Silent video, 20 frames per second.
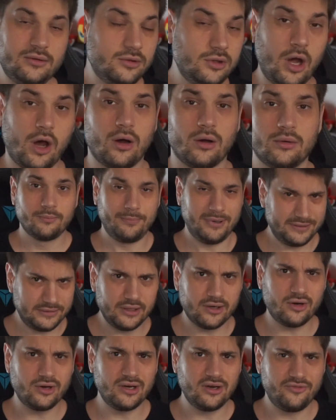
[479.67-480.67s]
No,
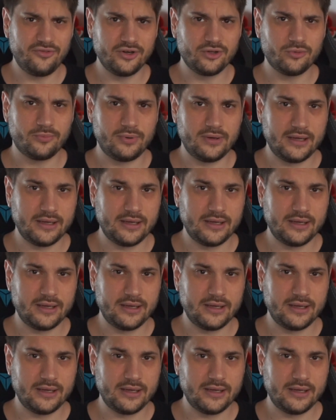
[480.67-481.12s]
Battle Royale free to play.